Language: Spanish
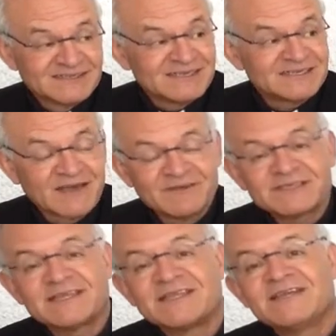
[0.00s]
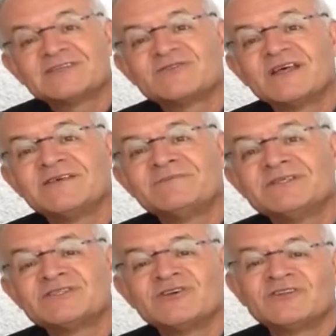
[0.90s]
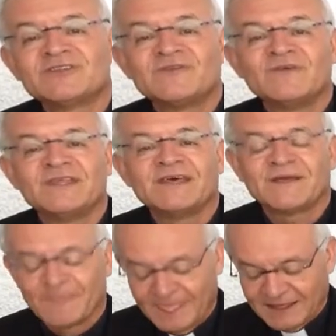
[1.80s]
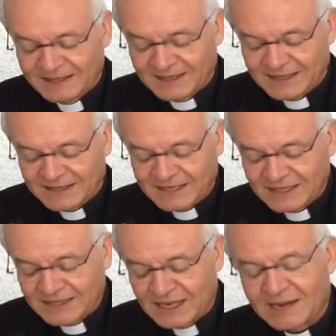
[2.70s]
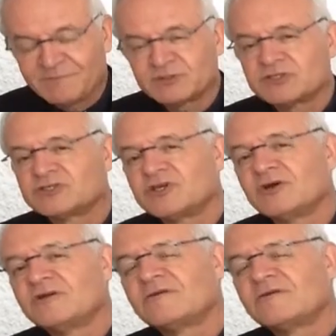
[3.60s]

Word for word: si sabes que tienes una dimensión de tu vida, tiende a la posesión.